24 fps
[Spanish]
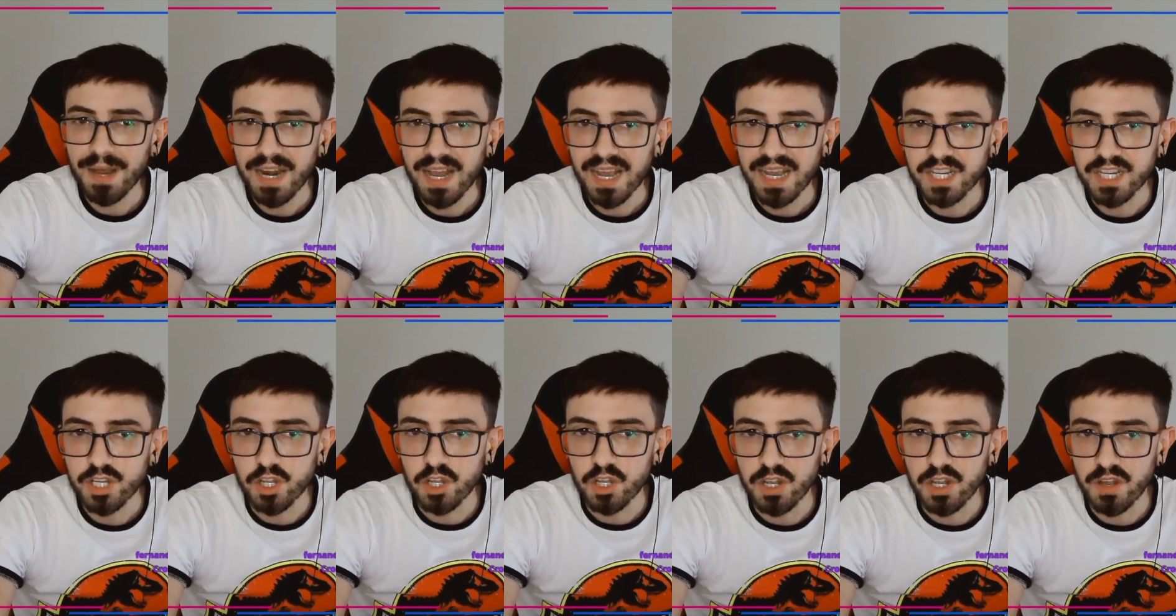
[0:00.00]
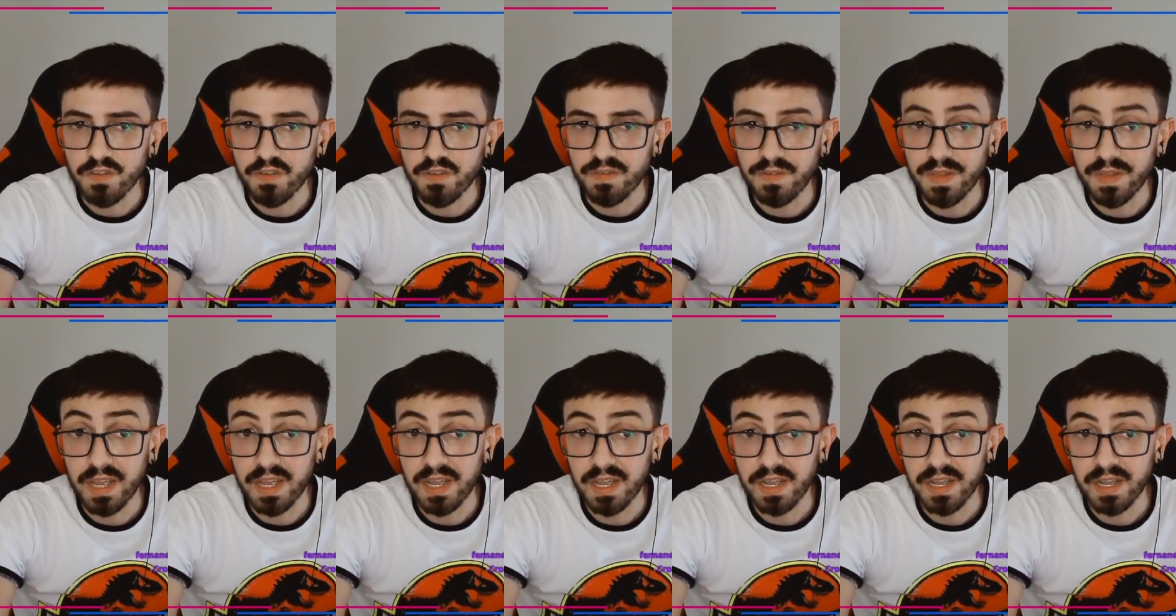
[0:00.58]
la gestión
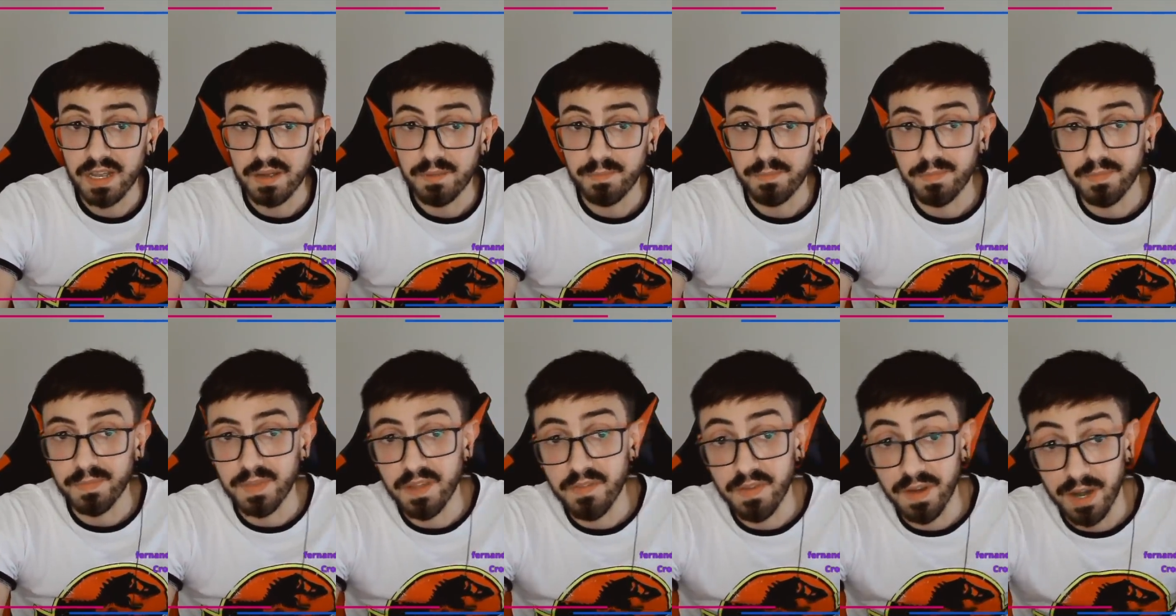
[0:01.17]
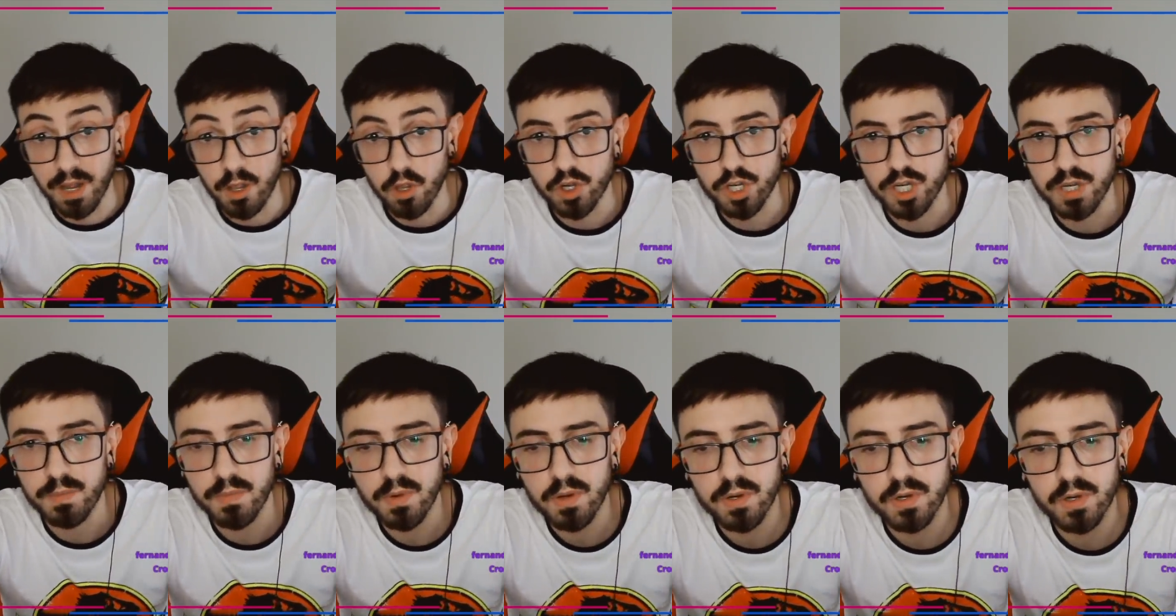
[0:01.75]
de, Fernando
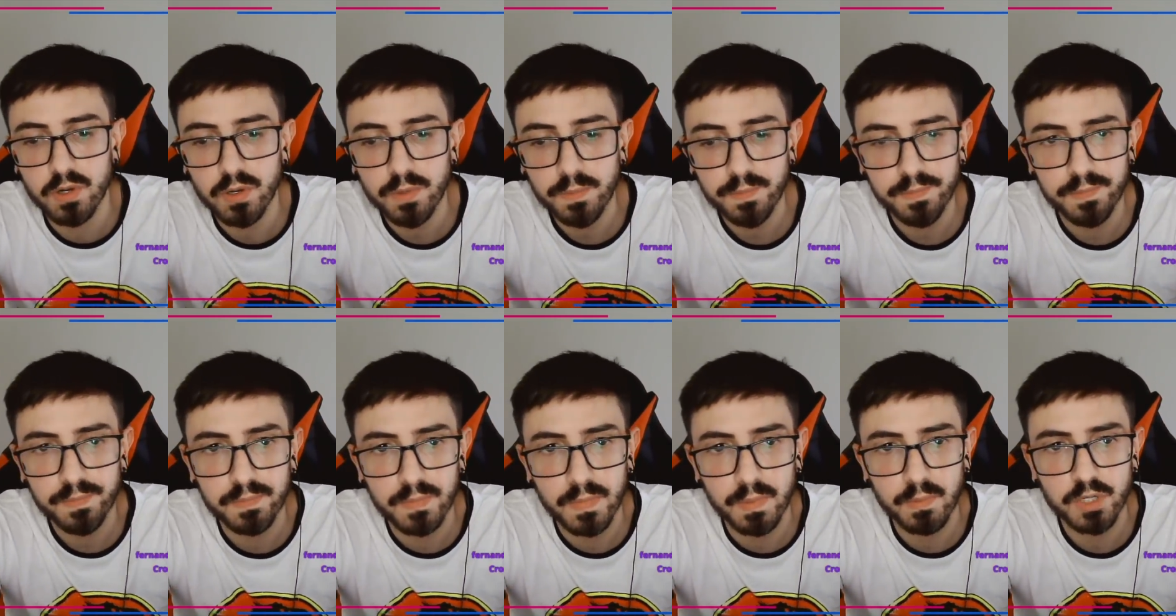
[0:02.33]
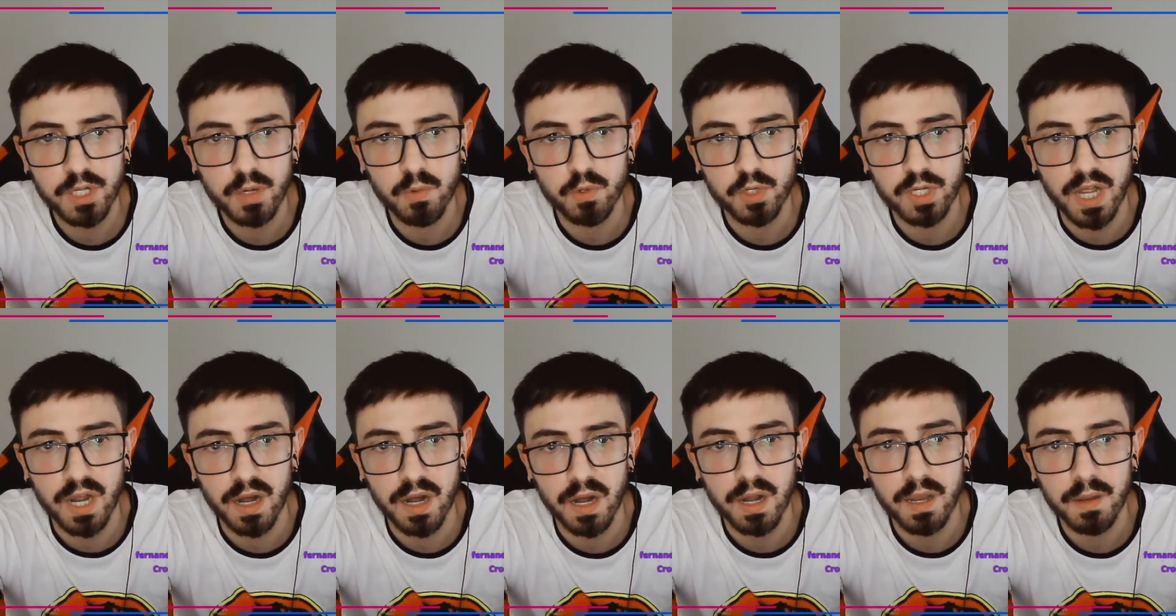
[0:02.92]
Simón, ¿no? Vamos a
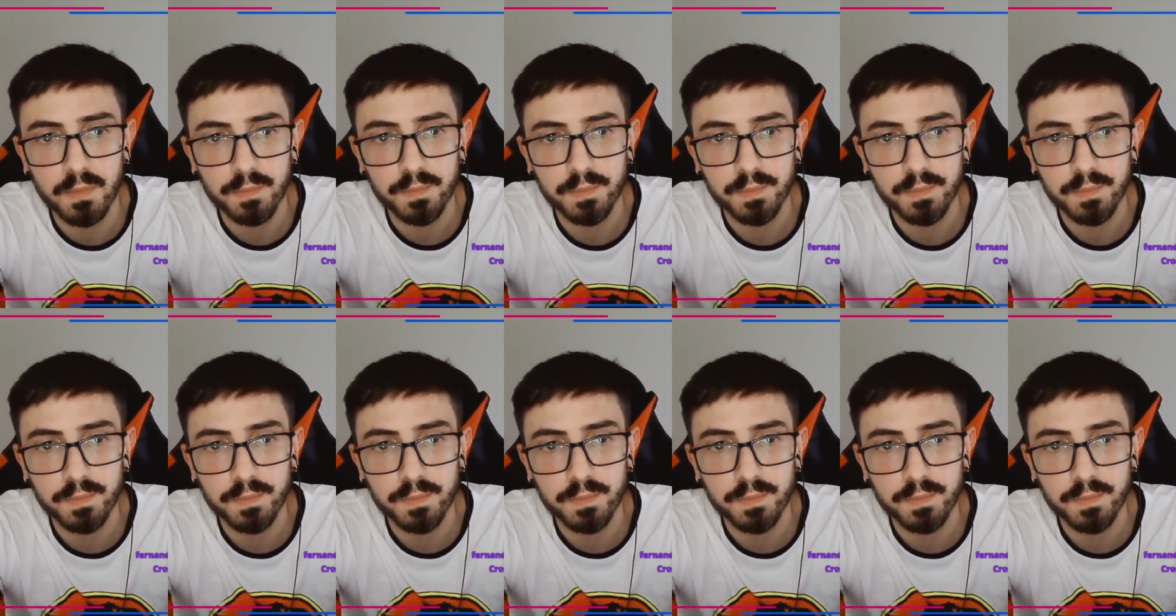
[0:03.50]
buscarla